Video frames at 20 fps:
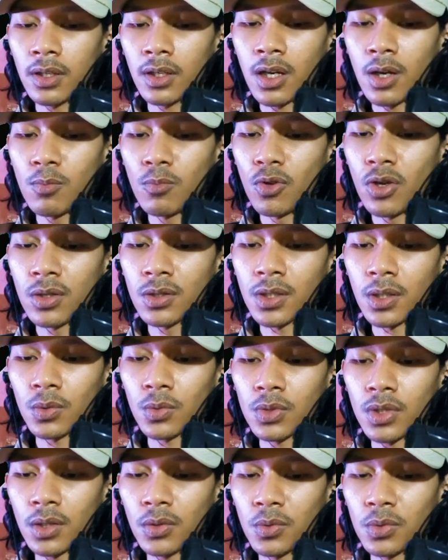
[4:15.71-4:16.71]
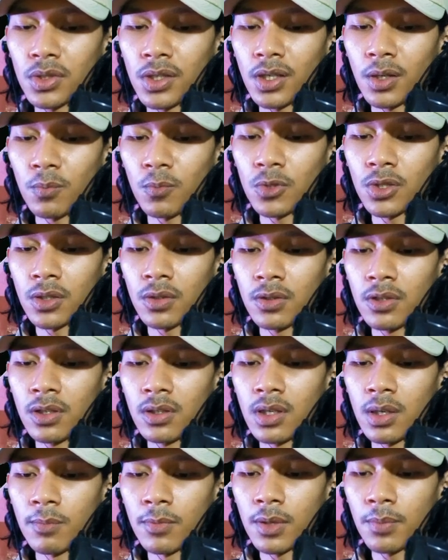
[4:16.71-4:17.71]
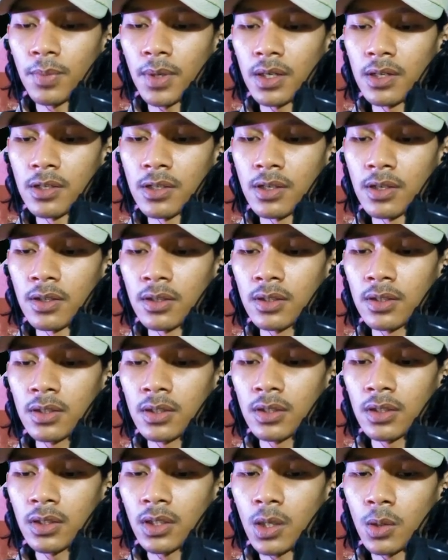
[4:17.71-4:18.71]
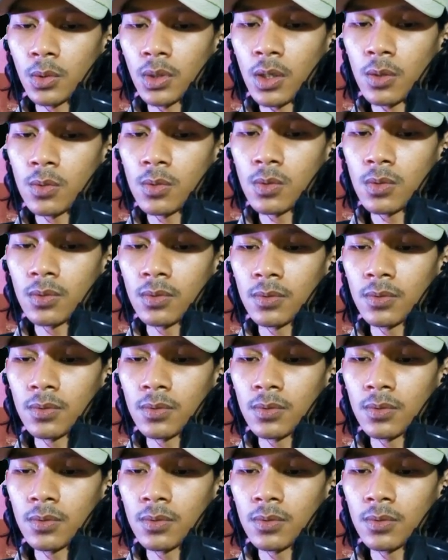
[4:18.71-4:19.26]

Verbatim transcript: kau bukan satu-satunya yang punya dendam kepadanya. Kau tahu?